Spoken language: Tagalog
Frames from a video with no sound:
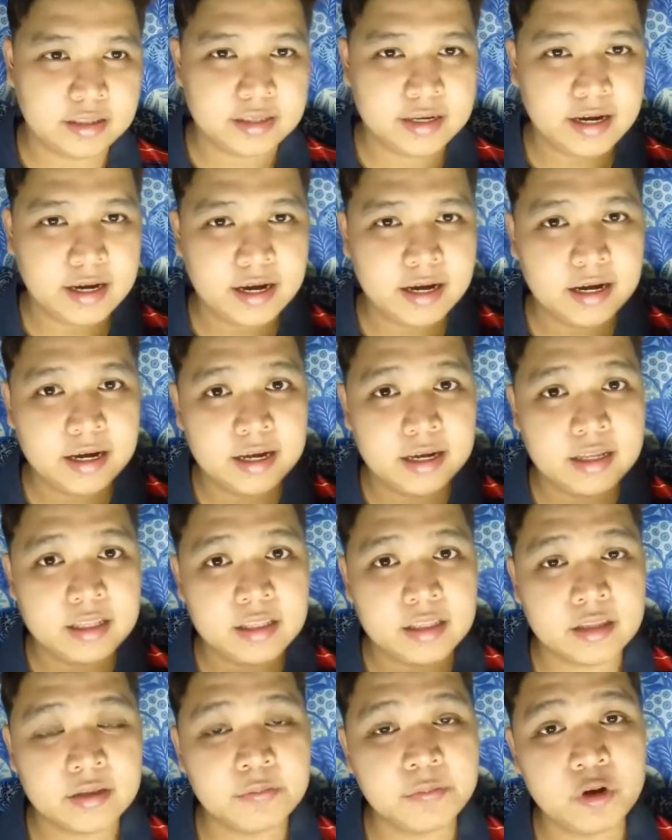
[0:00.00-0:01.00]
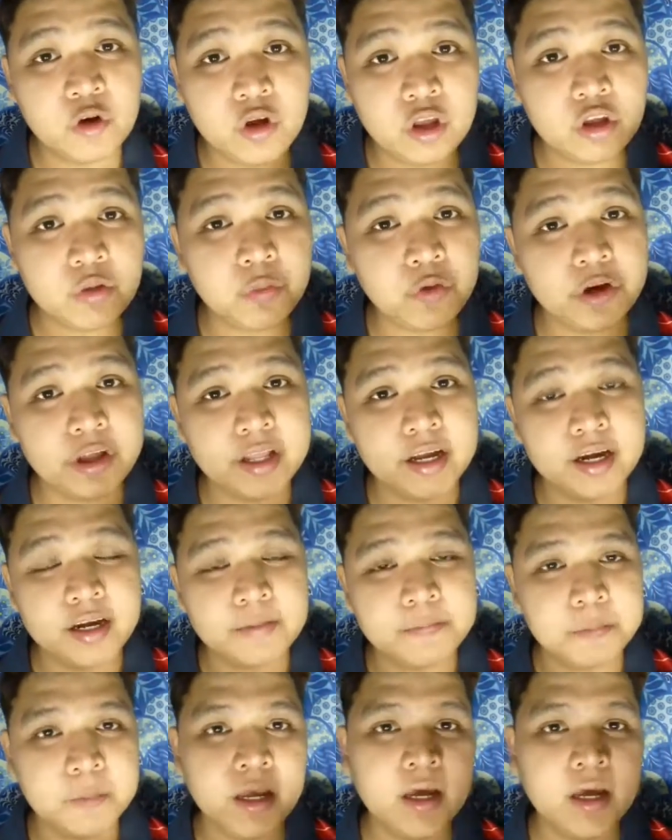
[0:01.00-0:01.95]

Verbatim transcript: na, biruin nyo po yun ha, ah.